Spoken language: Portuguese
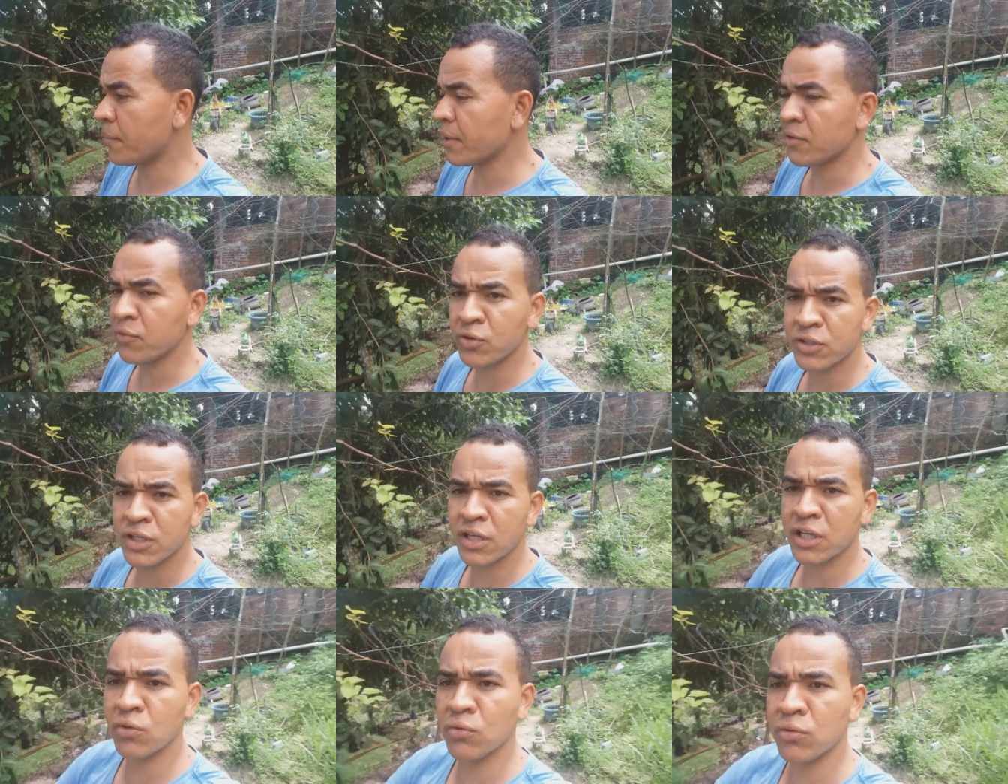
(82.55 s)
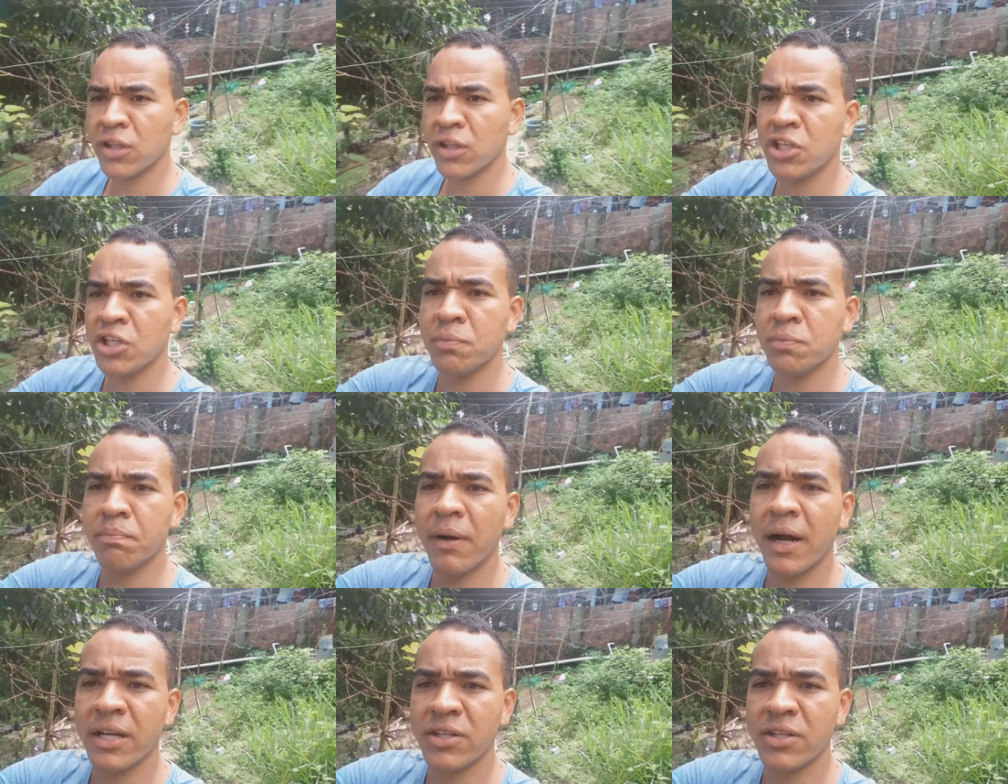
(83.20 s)
Você que não tem
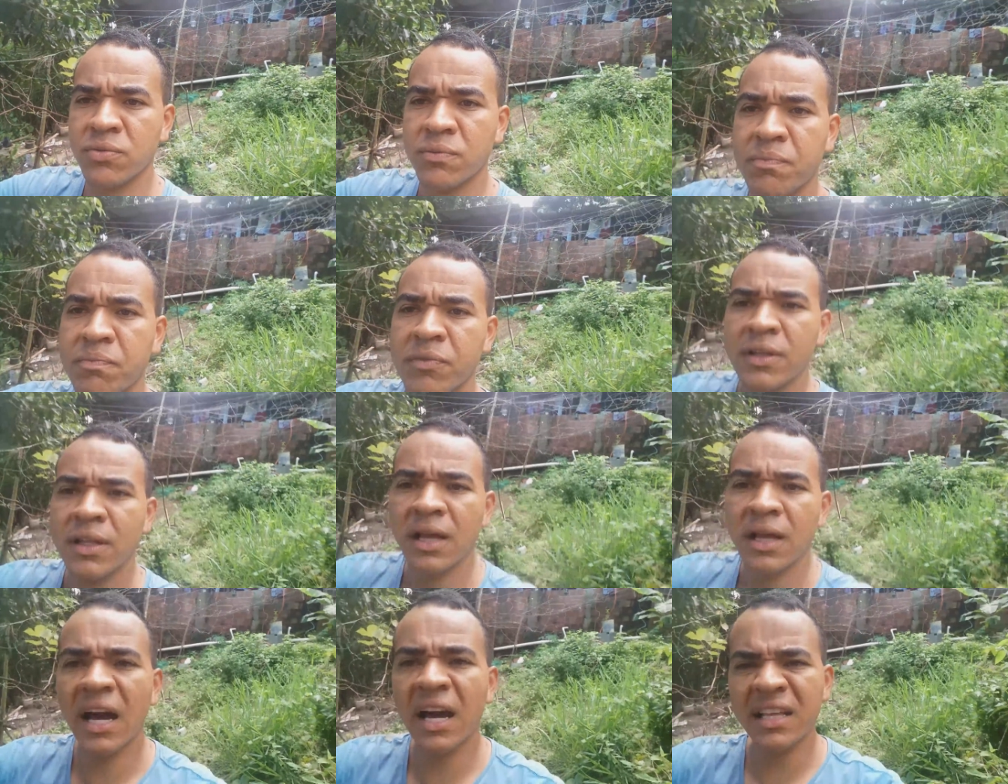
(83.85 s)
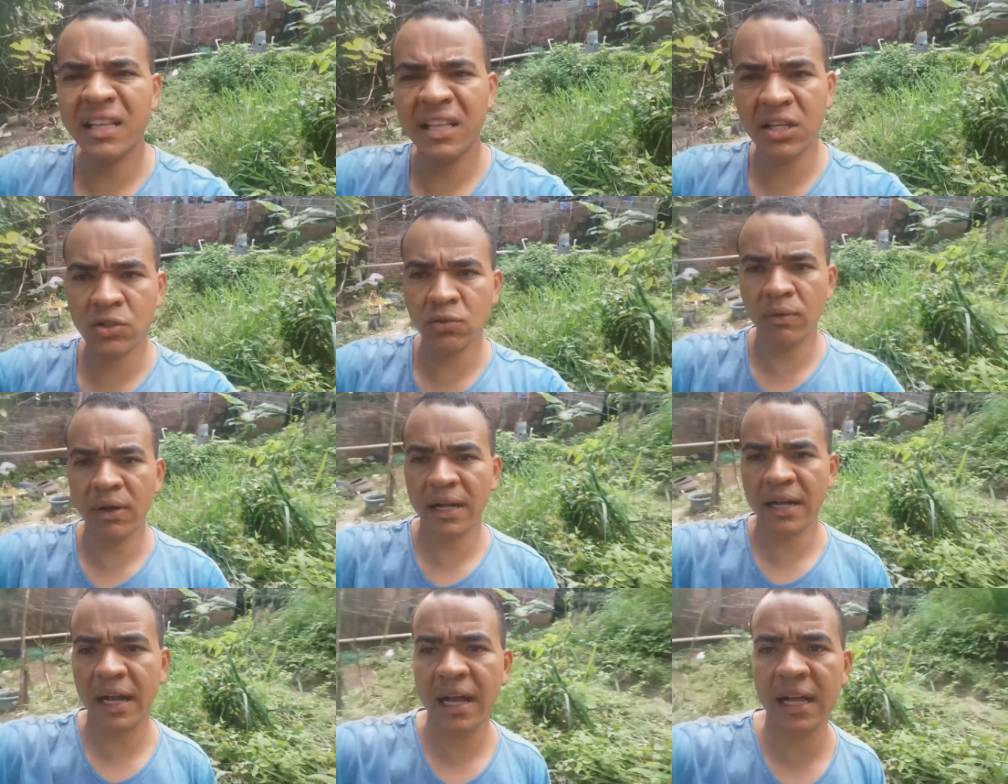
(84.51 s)
espaço aí na sua
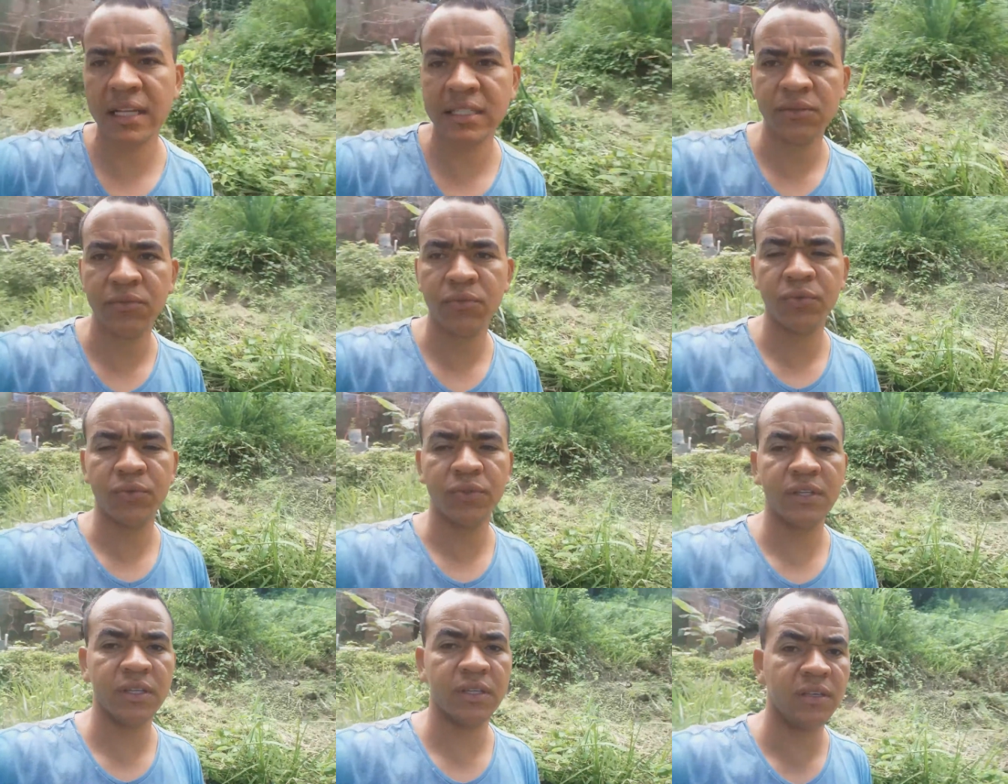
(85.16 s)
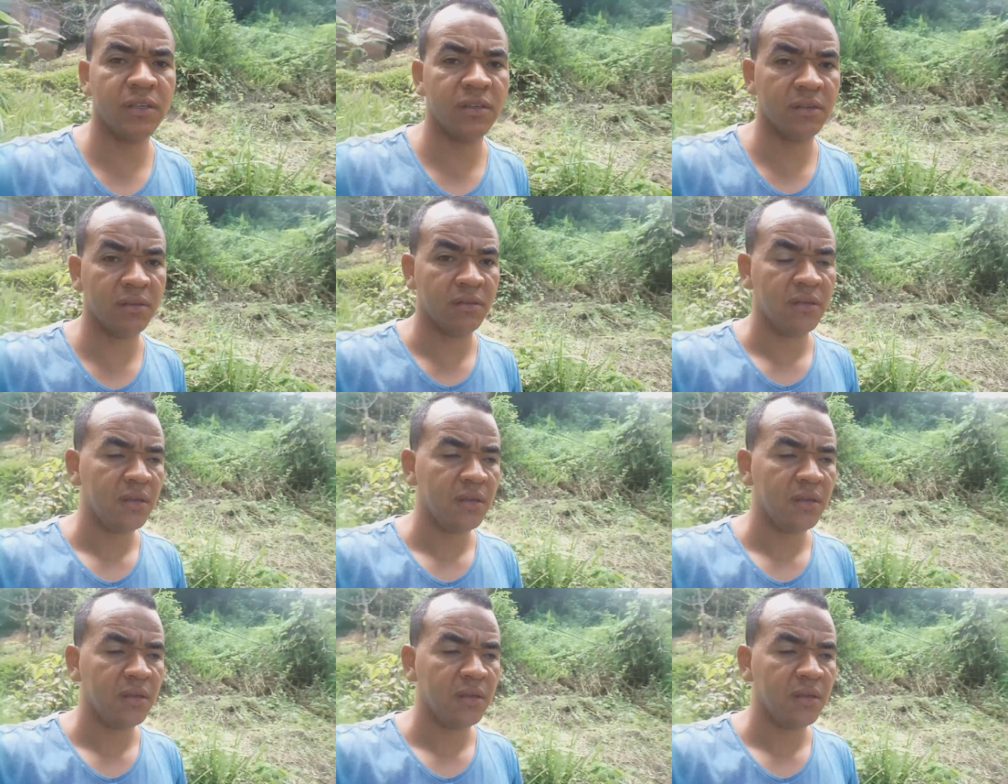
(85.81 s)
casa, você que